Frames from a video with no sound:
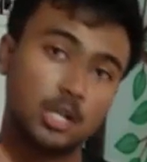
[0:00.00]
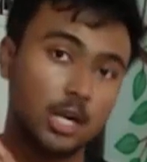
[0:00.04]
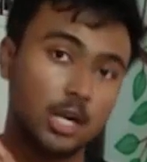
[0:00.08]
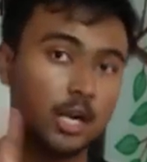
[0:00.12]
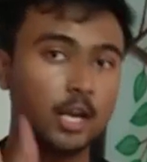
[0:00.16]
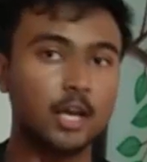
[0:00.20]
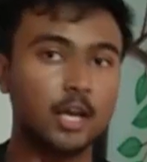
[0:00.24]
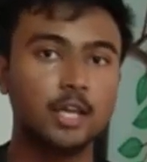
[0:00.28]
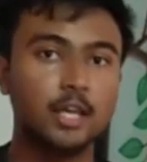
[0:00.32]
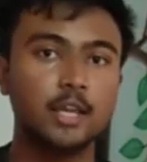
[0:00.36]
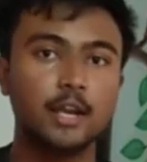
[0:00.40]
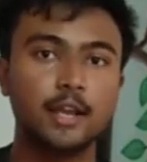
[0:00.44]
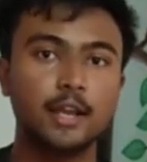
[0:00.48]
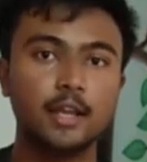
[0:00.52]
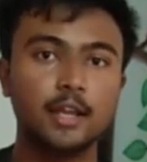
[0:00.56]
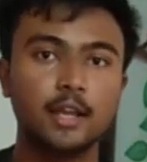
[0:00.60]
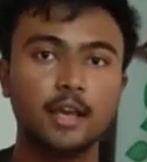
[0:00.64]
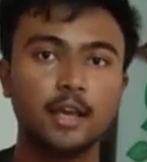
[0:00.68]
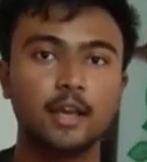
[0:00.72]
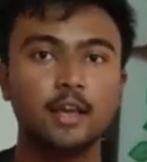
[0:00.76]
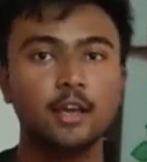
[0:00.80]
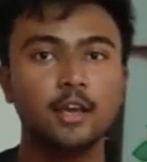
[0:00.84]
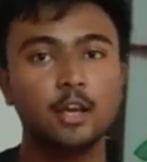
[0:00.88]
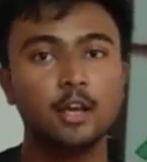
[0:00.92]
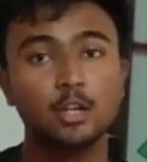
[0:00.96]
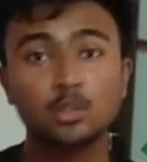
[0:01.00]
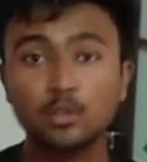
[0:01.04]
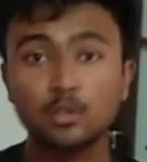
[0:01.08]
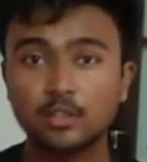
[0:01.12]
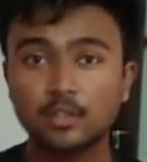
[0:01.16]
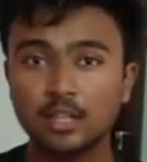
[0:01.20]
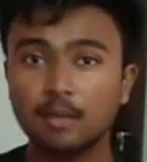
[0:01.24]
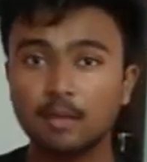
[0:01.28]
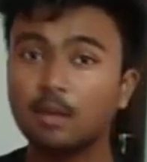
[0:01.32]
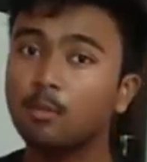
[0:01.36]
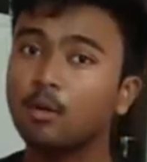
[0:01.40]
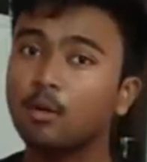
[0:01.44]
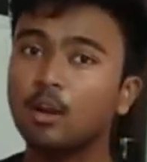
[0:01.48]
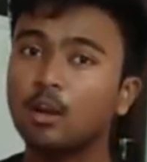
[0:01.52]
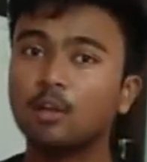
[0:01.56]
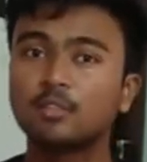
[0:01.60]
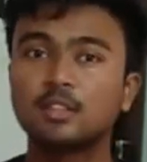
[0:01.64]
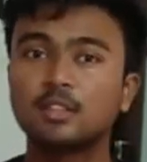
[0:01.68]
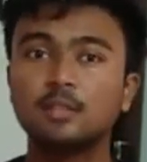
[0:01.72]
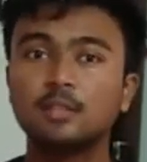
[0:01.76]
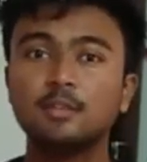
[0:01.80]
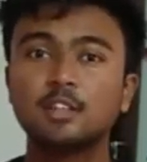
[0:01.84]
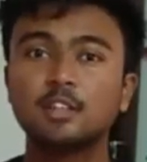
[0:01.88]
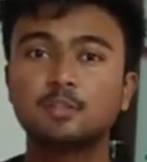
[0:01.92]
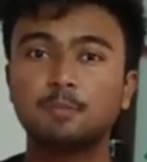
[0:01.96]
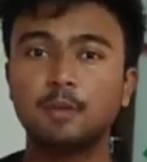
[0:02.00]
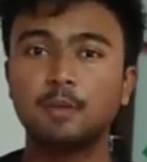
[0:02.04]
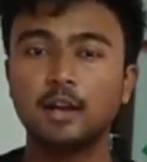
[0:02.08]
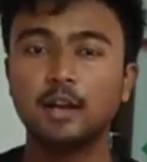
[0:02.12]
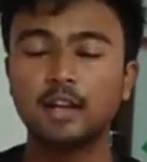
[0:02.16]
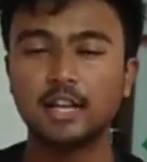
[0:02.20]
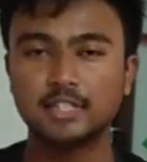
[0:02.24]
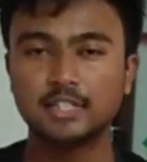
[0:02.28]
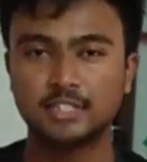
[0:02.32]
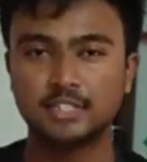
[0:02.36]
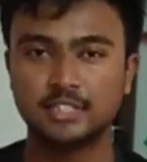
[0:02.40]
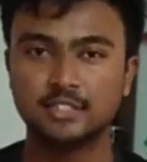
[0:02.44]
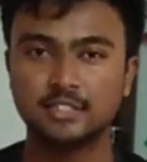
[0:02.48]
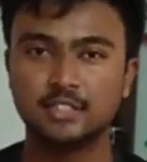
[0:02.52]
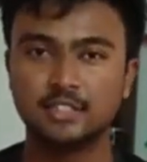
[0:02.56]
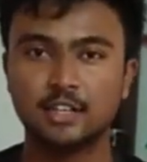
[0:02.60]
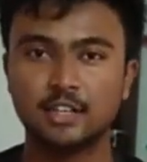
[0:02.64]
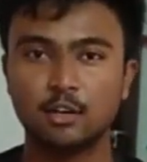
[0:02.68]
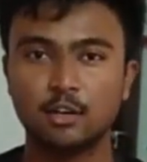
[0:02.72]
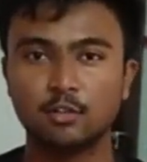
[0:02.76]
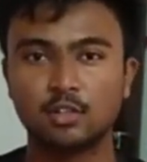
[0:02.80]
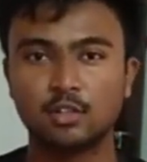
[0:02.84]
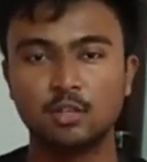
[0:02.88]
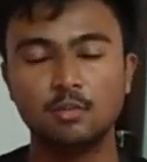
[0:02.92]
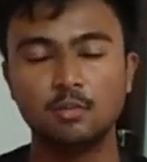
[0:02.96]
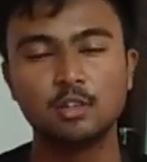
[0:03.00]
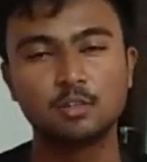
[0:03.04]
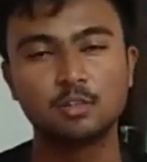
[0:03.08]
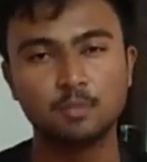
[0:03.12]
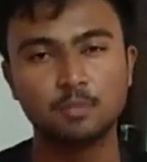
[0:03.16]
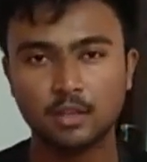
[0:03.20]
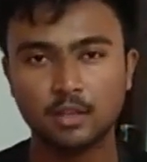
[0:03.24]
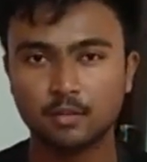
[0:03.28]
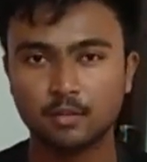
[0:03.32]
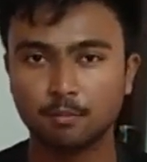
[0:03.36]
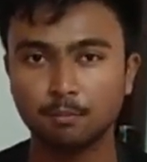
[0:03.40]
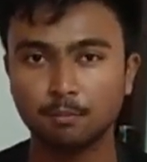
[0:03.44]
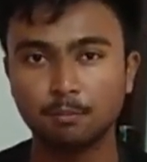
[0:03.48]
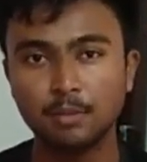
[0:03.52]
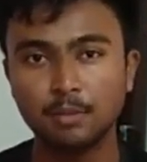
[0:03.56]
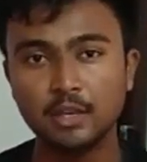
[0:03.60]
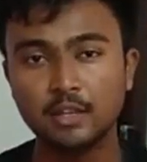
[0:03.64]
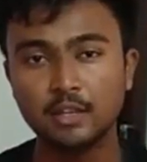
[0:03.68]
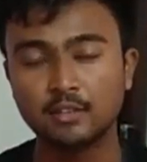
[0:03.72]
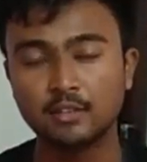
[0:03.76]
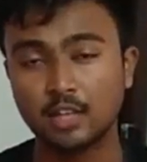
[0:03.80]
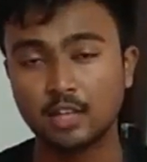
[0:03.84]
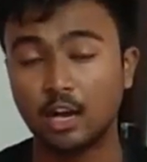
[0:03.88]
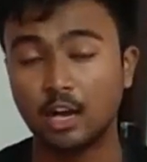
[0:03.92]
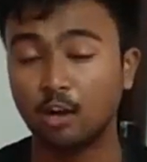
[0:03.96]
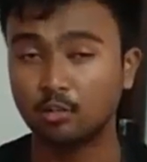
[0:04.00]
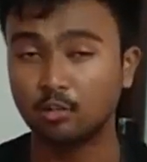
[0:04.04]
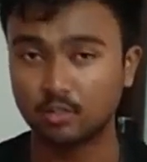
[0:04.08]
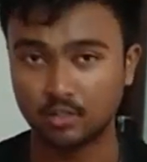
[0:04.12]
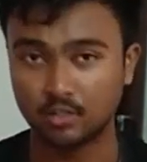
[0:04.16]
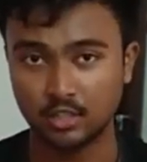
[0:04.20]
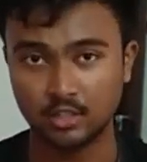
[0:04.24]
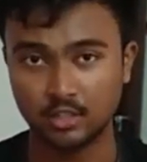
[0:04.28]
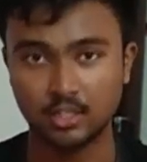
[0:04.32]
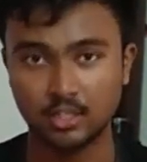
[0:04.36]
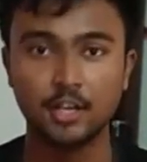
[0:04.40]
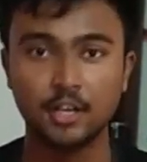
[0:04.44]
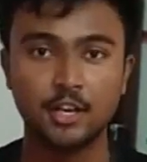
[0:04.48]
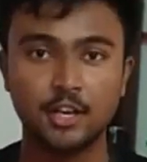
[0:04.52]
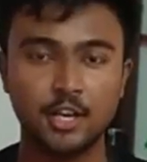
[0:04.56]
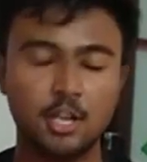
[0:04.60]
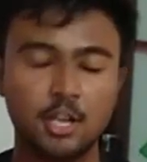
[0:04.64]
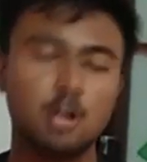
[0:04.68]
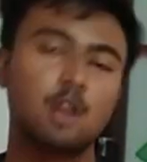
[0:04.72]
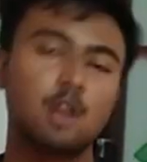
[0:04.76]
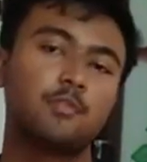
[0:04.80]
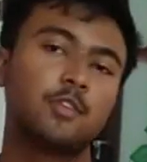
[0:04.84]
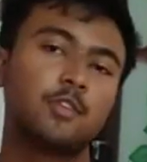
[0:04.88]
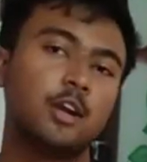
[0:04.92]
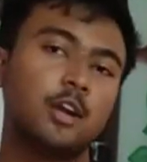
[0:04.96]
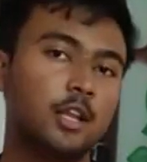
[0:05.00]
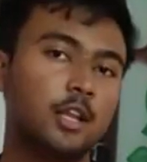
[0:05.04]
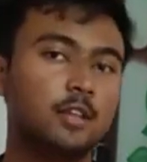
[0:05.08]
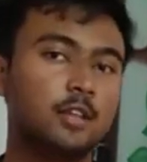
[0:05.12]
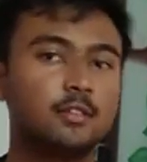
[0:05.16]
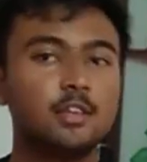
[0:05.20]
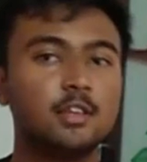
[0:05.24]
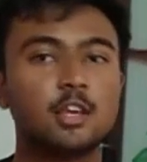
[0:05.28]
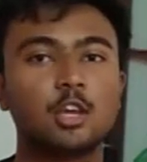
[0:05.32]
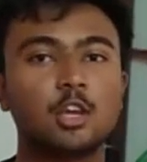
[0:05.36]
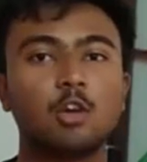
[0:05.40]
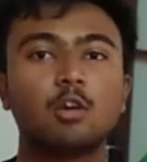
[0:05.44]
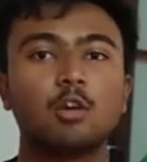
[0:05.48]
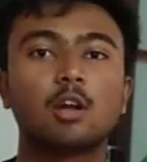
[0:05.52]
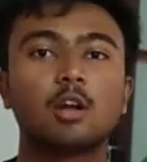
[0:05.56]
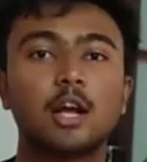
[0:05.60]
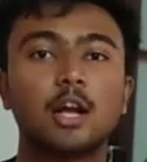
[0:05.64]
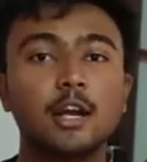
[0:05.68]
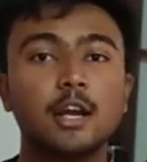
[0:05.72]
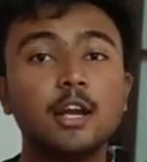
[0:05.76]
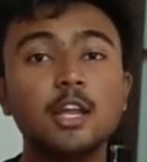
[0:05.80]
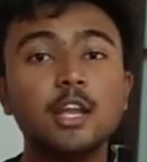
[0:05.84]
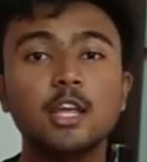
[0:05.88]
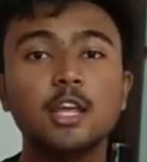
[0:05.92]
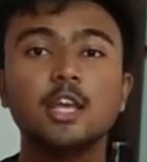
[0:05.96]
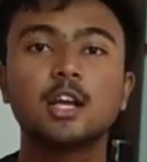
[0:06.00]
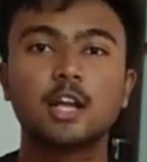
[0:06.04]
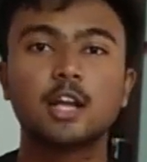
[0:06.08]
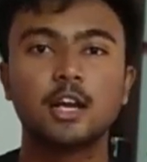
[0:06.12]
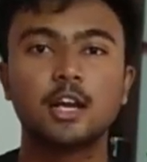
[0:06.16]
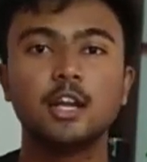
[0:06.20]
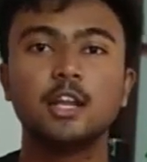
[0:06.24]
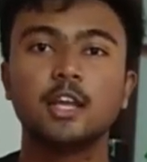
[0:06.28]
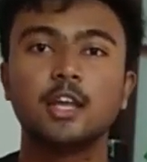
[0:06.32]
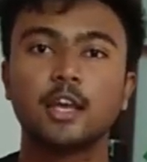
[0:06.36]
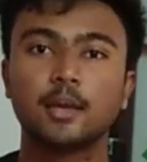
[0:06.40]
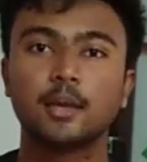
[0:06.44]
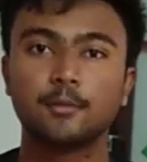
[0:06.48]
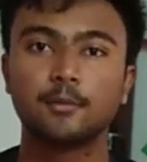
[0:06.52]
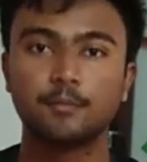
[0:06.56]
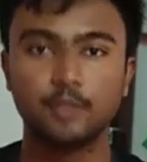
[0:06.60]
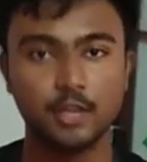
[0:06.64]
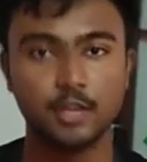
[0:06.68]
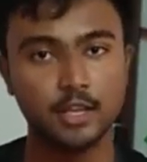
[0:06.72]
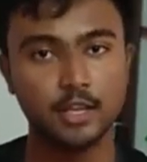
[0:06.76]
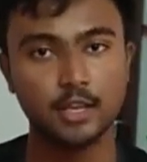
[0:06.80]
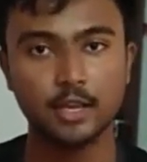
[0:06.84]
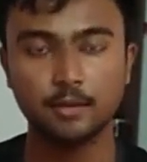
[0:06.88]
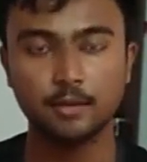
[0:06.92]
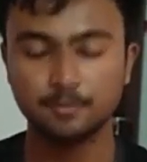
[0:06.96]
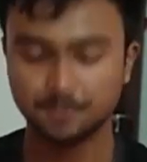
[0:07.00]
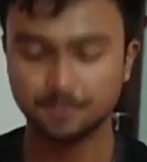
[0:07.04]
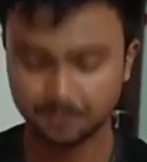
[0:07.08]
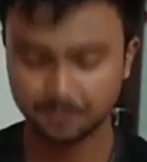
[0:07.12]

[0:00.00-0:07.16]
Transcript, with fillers: करना ही है ठीक है इसलिए बोल रहा हूँ सिविक्स पार्ट अच्छे से करो सिविक्स में बीस और थर्टी और थर्टी सिक्योर करनी ही करनी है ठीक है